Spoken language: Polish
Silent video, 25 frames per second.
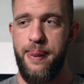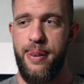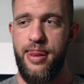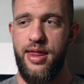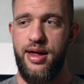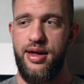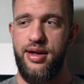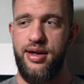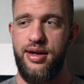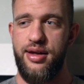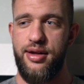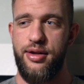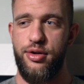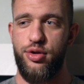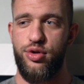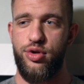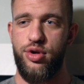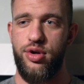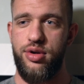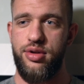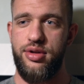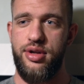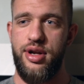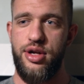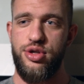e,
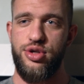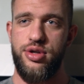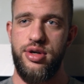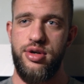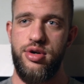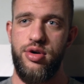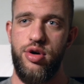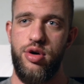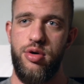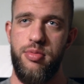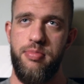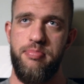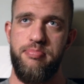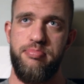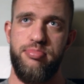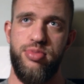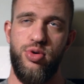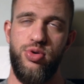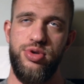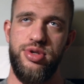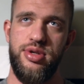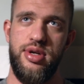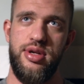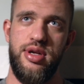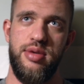to dlaczego
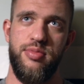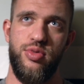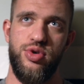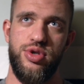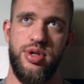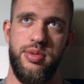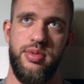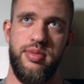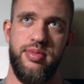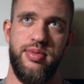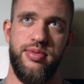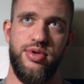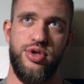później nie możemy